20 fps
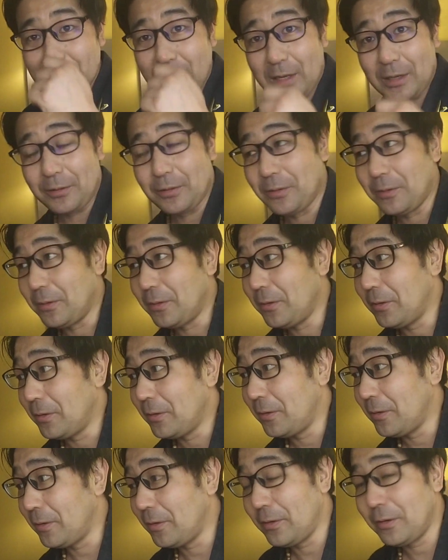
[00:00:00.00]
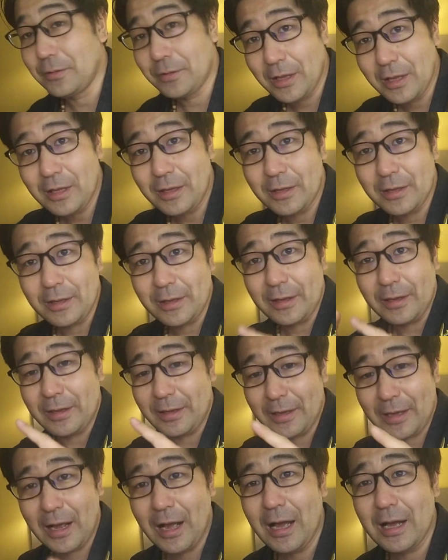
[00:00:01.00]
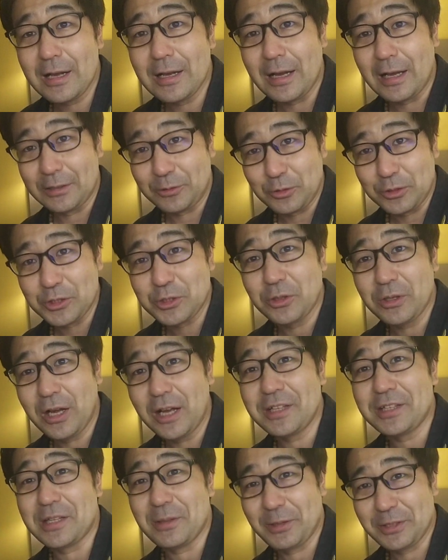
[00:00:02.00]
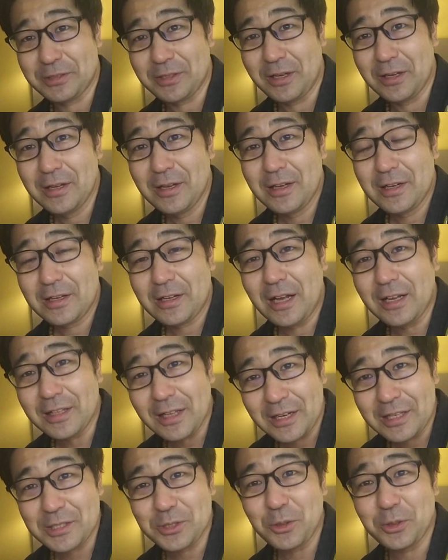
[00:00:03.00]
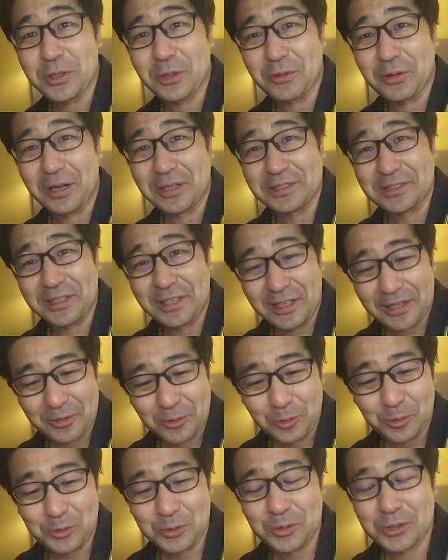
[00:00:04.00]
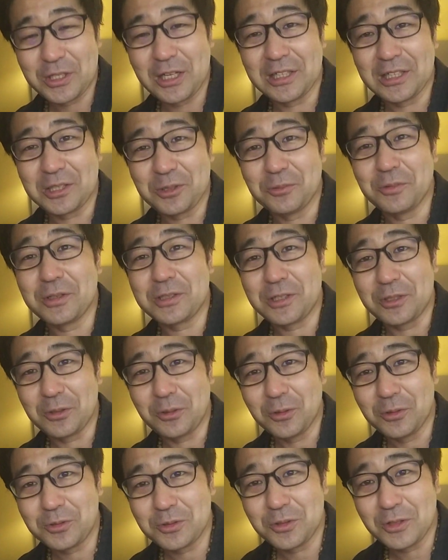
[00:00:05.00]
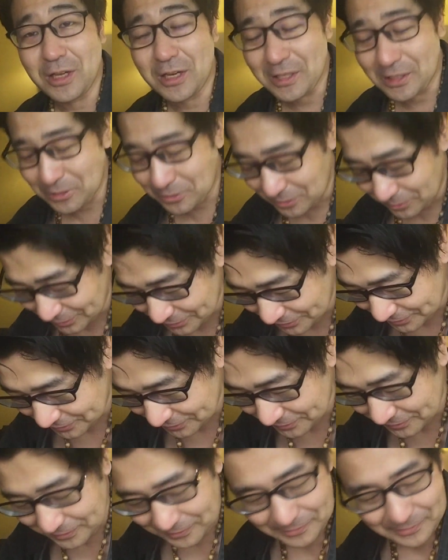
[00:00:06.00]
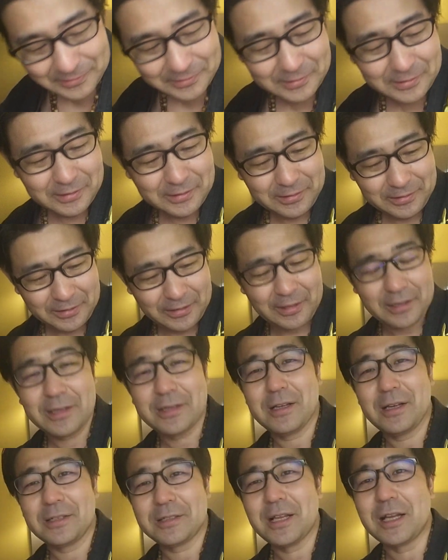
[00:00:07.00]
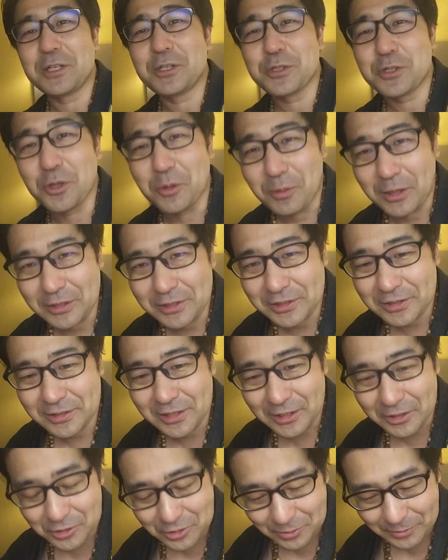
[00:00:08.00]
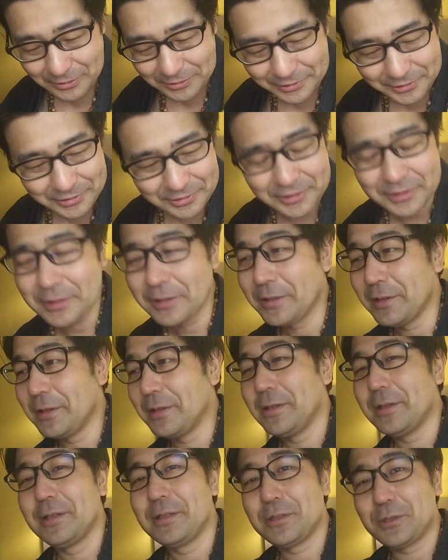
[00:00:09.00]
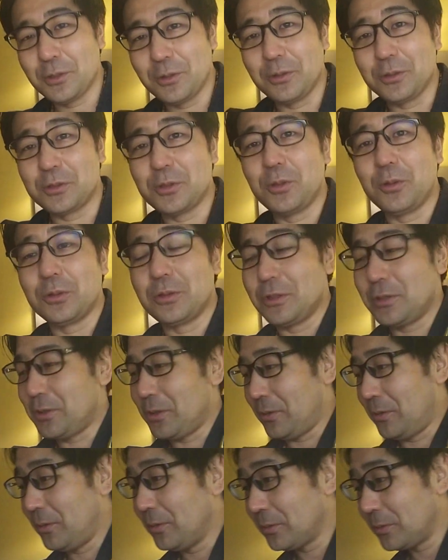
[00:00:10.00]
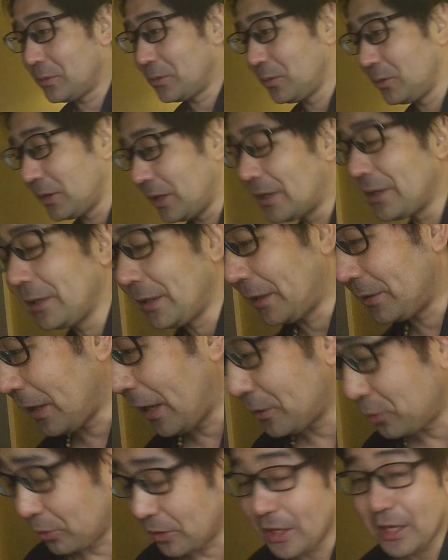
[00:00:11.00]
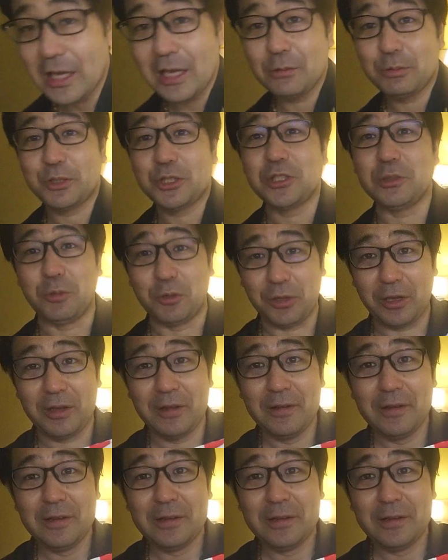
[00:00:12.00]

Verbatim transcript: あのー、ね、えー、ハンガーと一緒に入ってました。かなり急いでる感じで購入したんだと思いますけど、本当にありがとうございます。サンキューソーマッチ、サンキューソーマッチ。そう、そういうことですよ。本当にありがたい。で、あと KFC もね、